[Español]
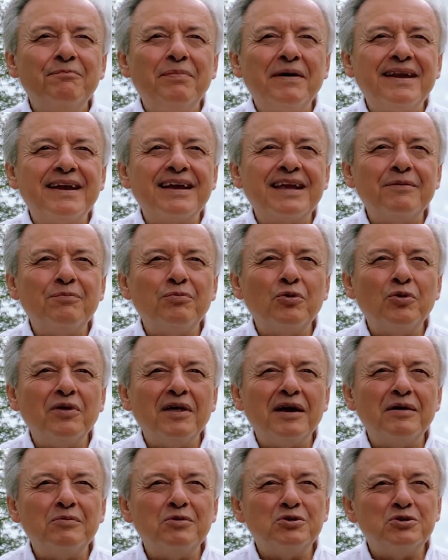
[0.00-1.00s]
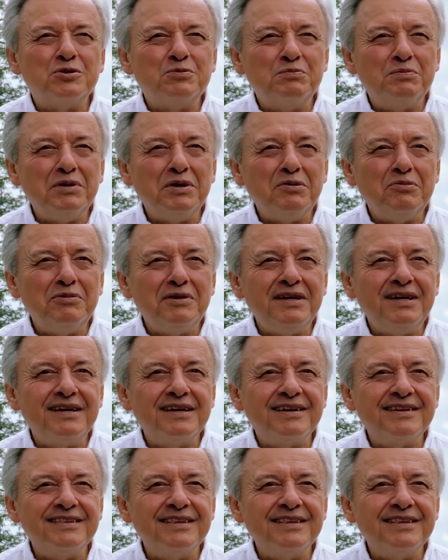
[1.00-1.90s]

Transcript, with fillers: para que podamos vivir